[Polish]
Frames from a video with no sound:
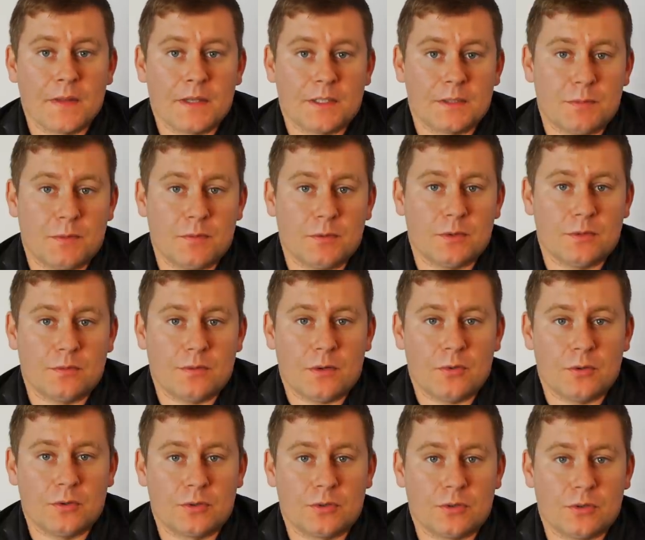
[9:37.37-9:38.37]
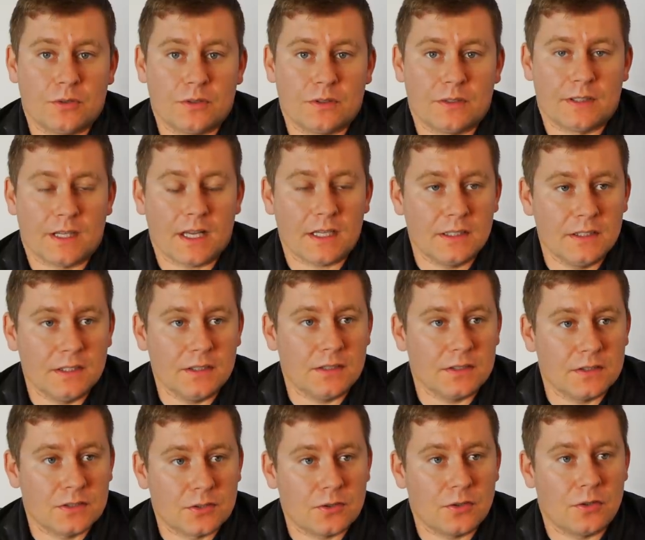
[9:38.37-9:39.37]
spowodowało to taki
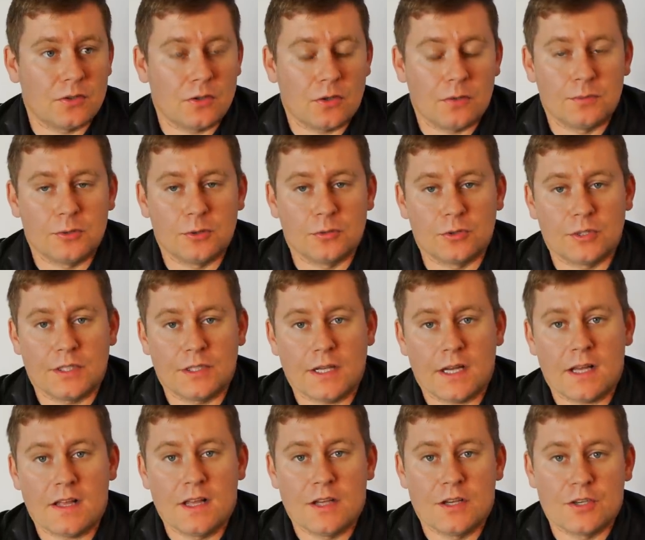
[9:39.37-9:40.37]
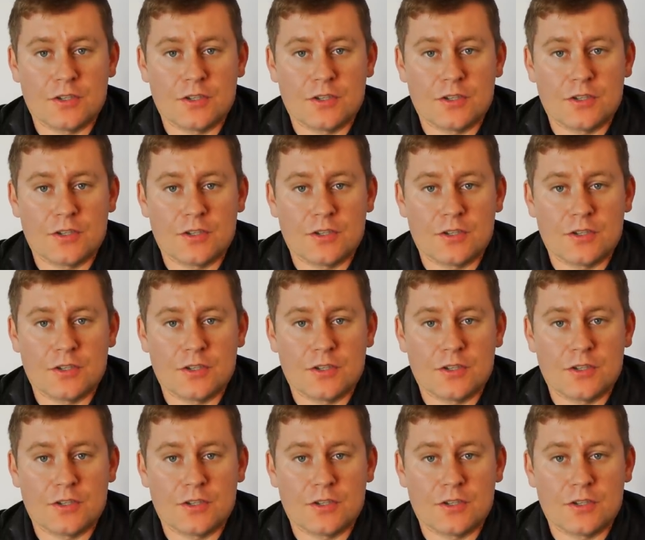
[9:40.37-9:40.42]
skok obciążenia,